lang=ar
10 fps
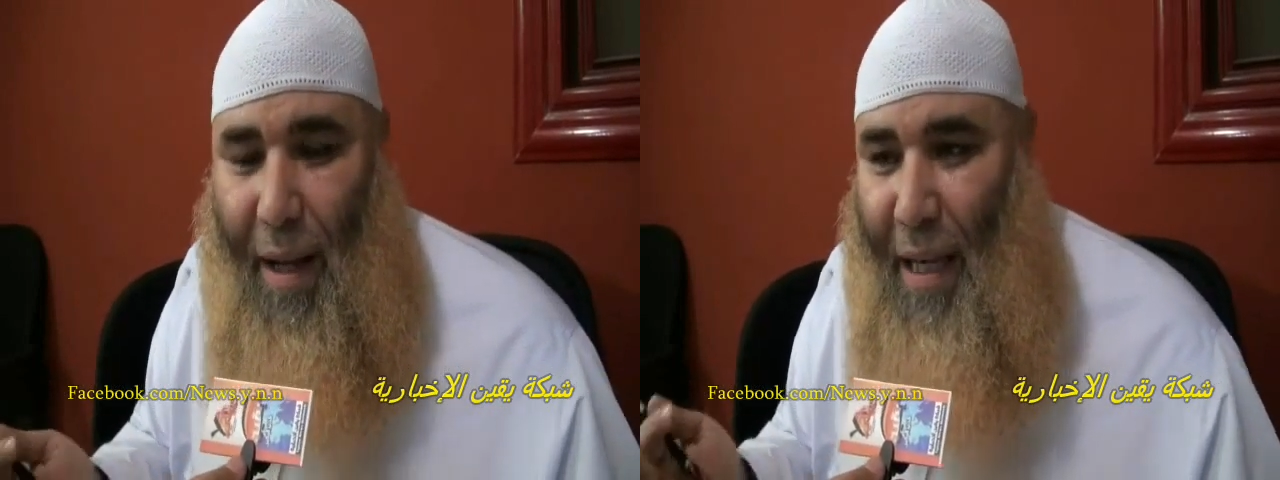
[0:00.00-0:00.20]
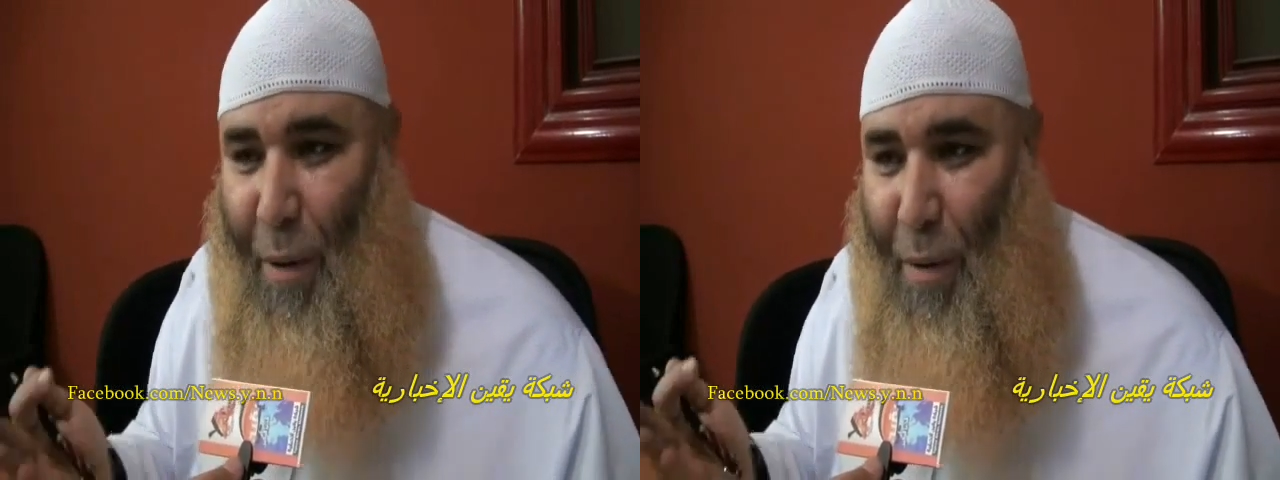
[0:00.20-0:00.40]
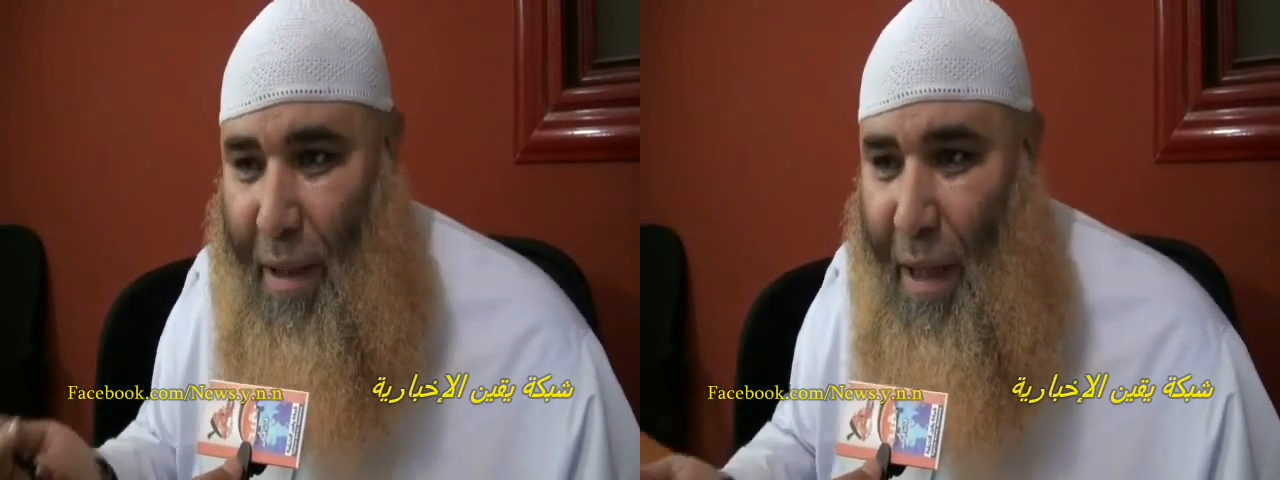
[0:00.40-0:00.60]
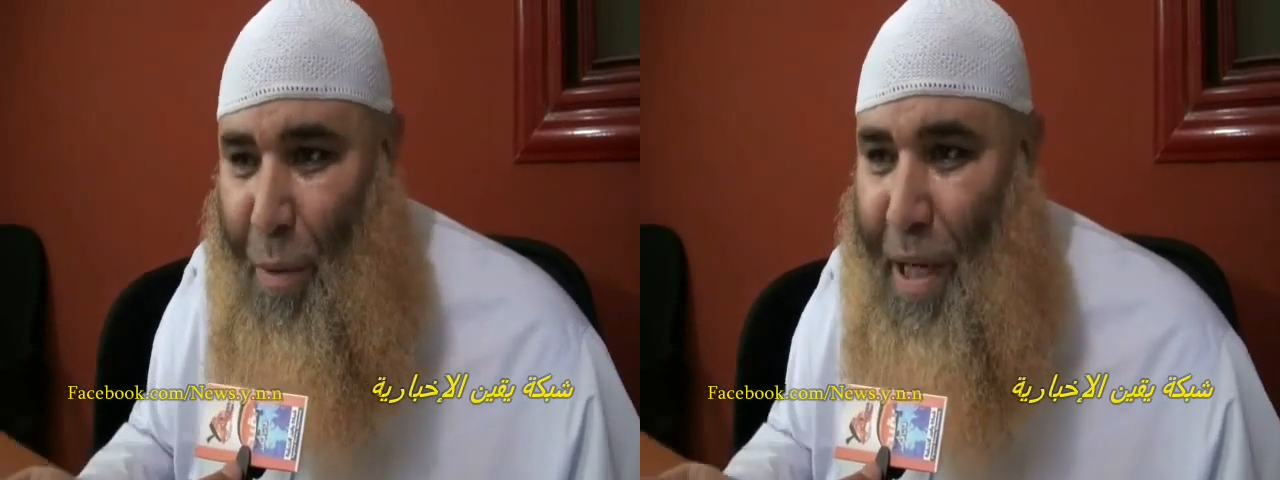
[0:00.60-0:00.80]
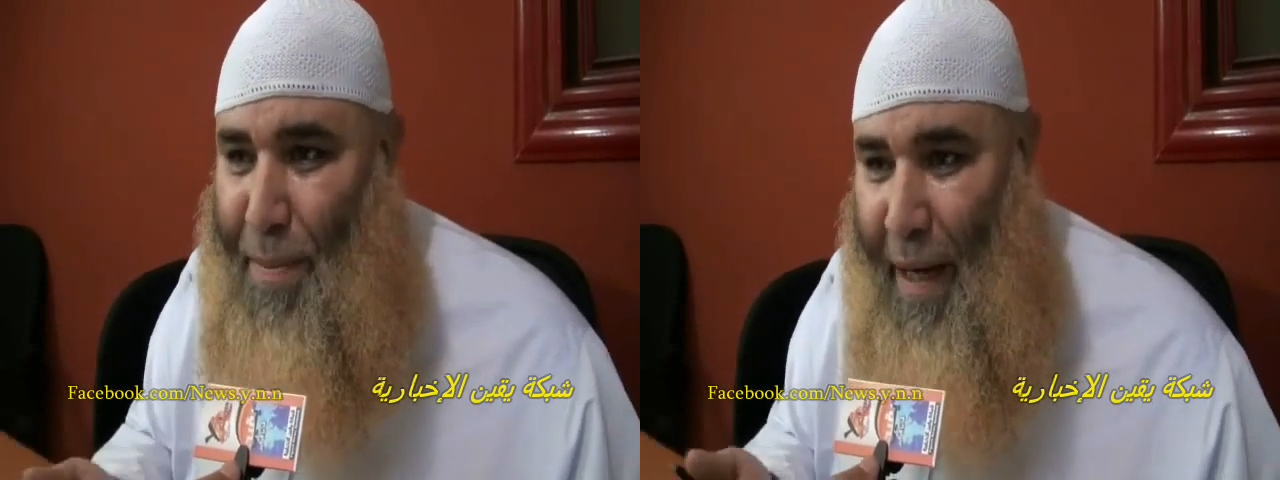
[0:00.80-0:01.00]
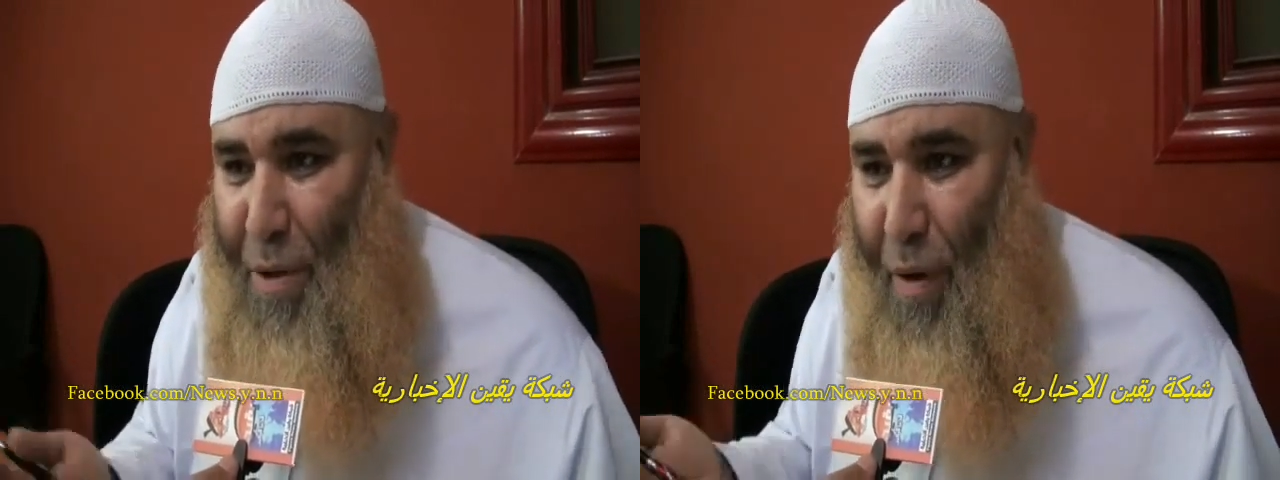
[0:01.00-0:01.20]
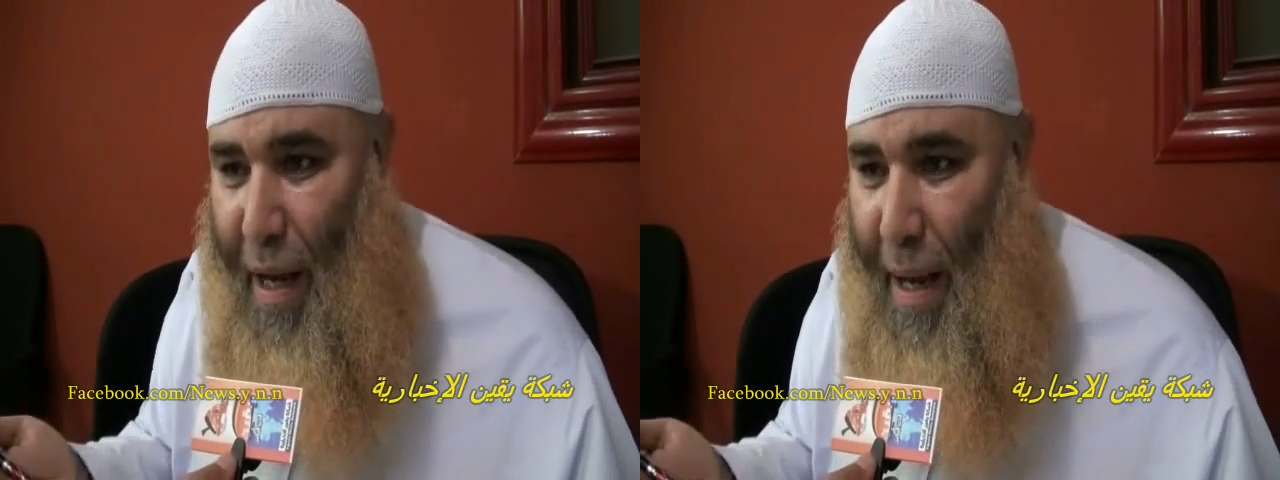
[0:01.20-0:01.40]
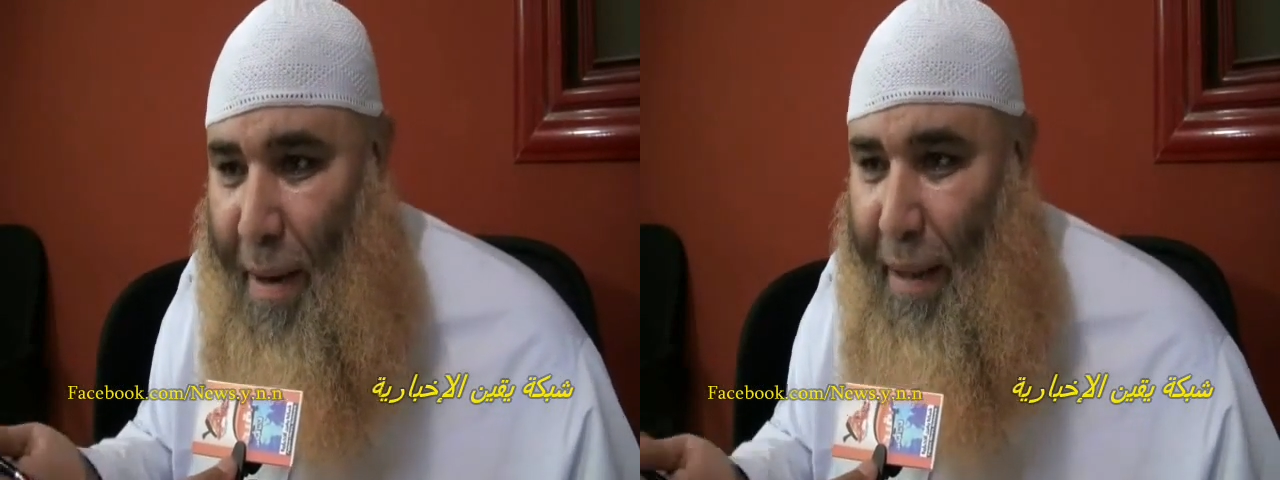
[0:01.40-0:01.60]
لينا ودنين وبنسمع الناس
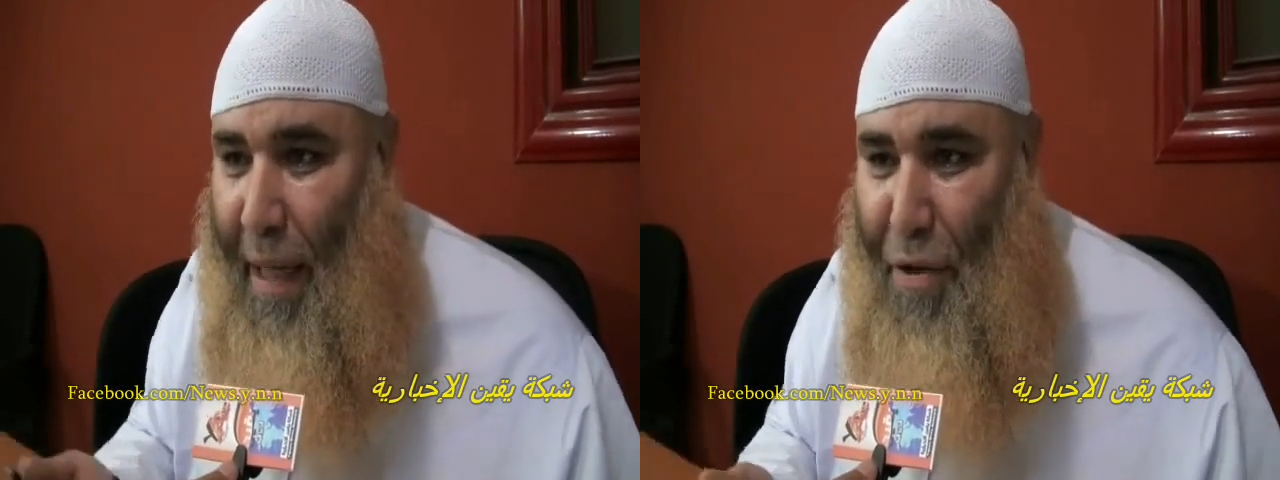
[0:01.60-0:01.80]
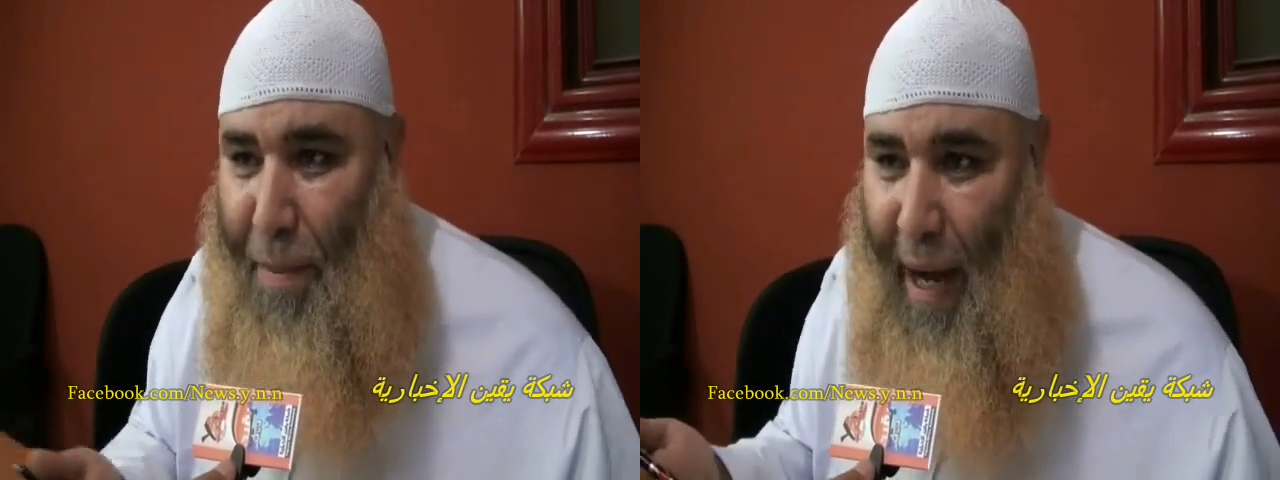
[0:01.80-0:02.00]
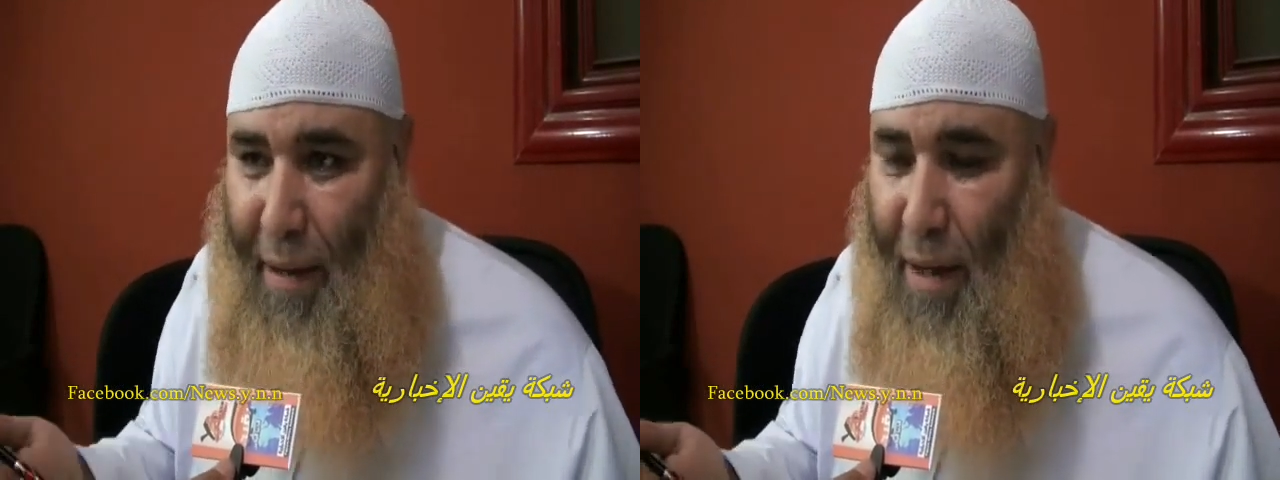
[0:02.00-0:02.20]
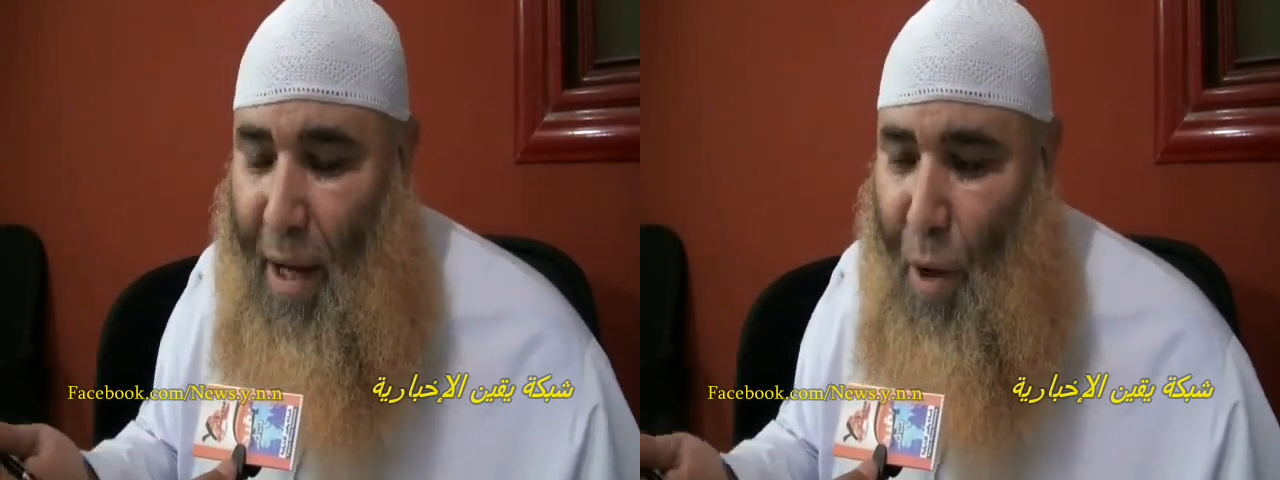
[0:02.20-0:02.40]
كلها ما بنختلفش مع حد